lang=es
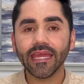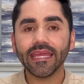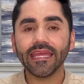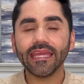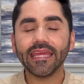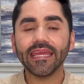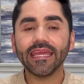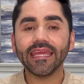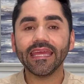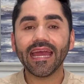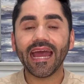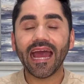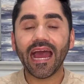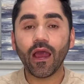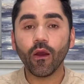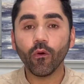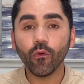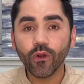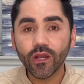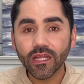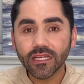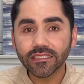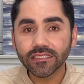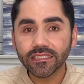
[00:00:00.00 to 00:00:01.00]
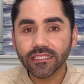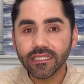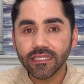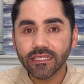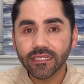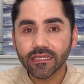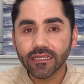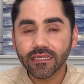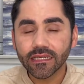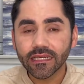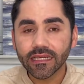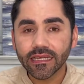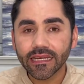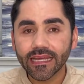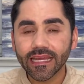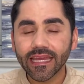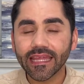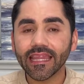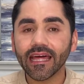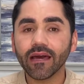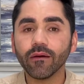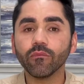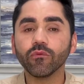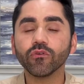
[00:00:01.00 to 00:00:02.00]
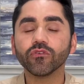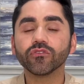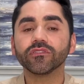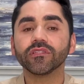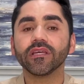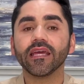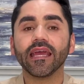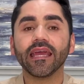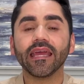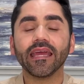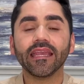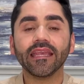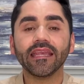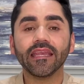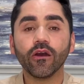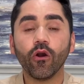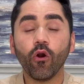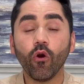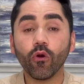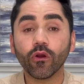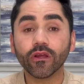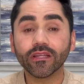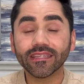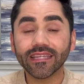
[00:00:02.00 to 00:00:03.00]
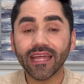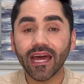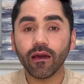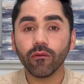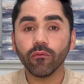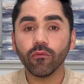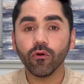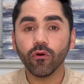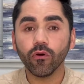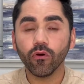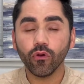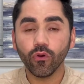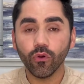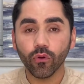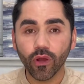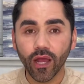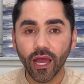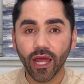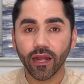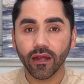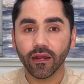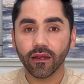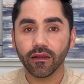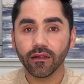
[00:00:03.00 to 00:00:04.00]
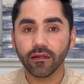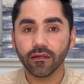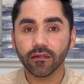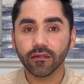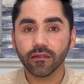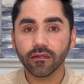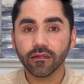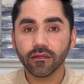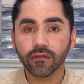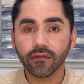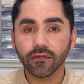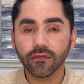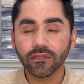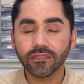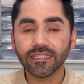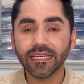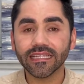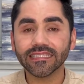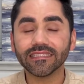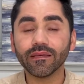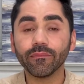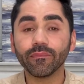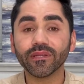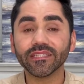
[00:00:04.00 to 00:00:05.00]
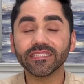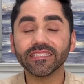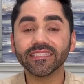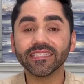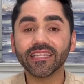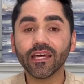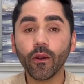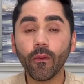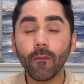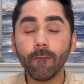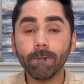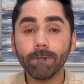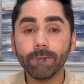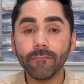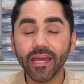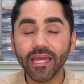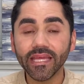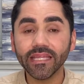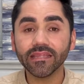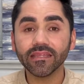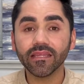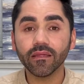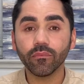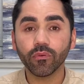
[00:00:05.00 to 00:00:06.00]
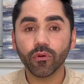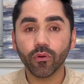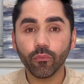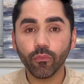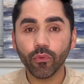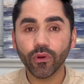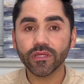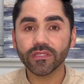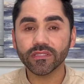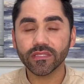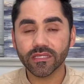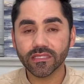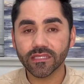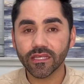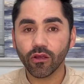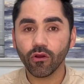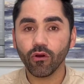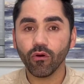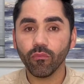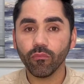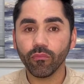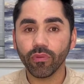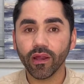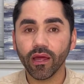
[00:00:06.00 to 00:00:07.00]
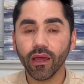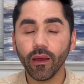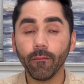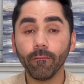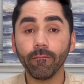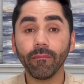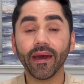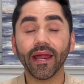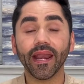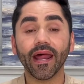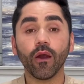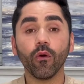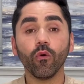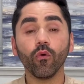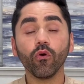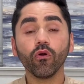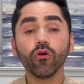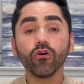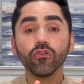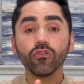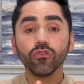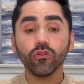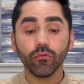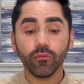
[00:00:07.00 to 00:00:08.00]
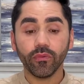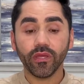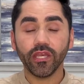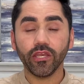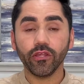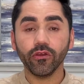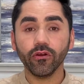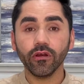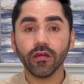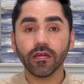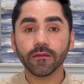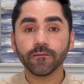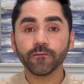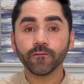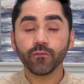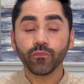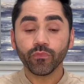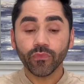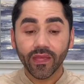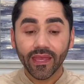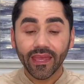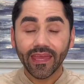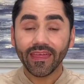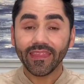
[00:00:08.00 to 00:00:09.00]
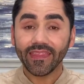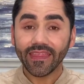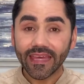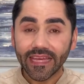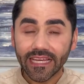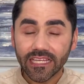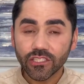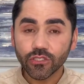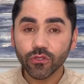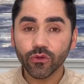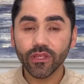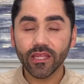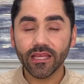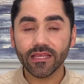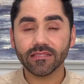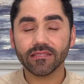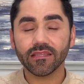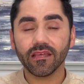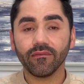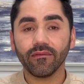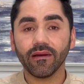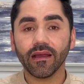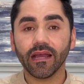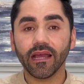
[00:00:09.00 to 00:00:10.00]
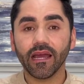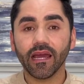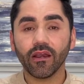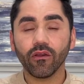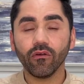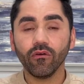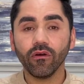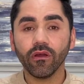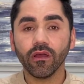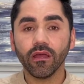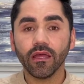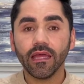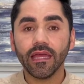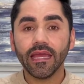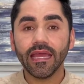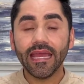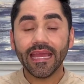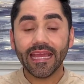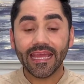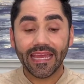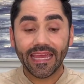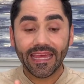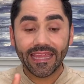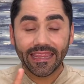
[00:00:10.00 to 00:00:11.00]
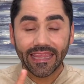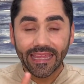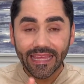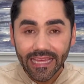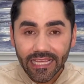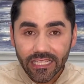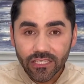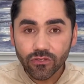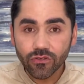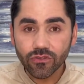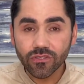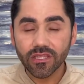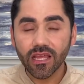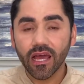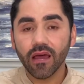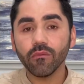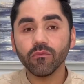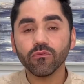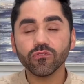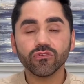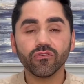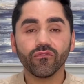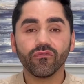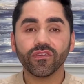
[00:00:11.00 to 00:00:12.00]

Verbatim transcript: Y aún así quedamos en octavo lugar. O sea, se presentaron 20 propuestas de compra para un condominio que de hecho ya estaba caro que de hecho estábamos